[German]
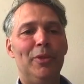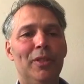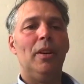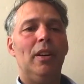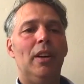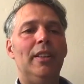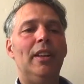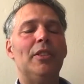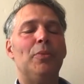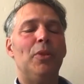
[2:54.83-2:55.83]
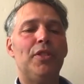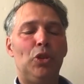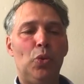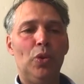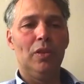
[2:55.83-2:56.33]
Bei uns die Kühe,
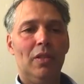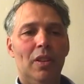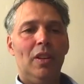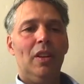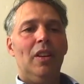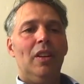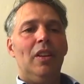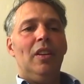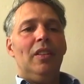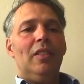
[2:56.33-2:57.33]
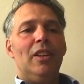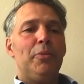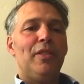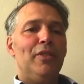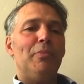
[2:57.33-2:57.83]
die haben es besser wie
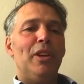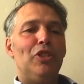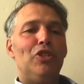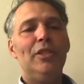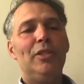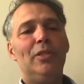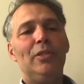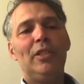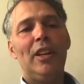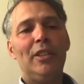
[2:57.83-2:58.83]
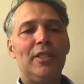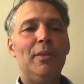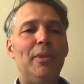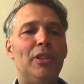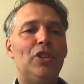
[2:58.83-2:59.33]
die Menschen. Die Auch selber entscheiden,
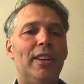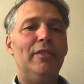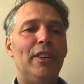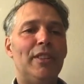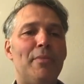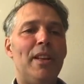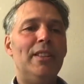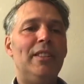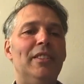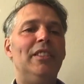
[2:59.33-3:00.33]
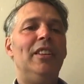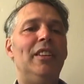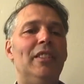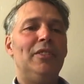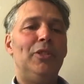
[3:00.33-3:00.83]
wann sie melken gehen. Die Kühe
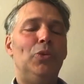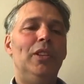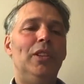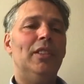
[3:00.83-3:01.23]
gehen dann drei,